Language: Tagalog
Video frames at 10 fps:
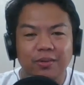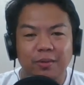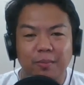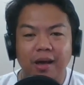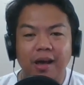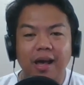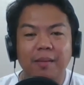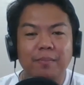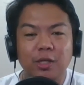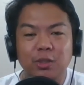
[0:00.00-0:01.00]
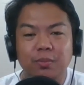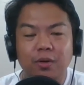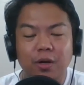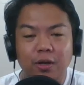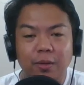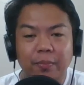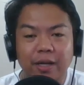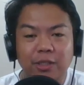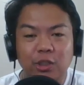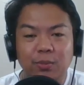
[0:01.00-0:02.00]
yung mga companies po or
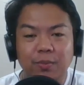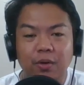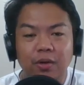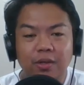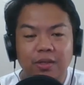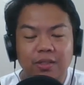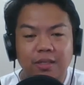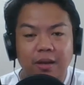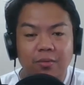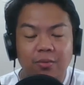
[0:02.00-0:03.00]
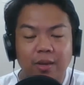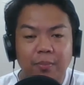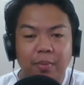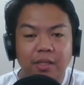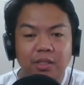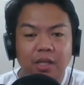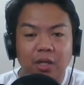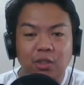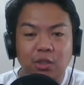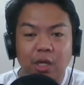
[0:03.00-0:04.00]
corporations po sa Philippine Stock
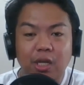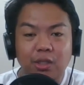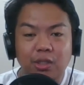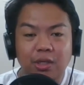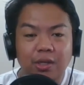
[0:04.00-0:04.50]
Exchange.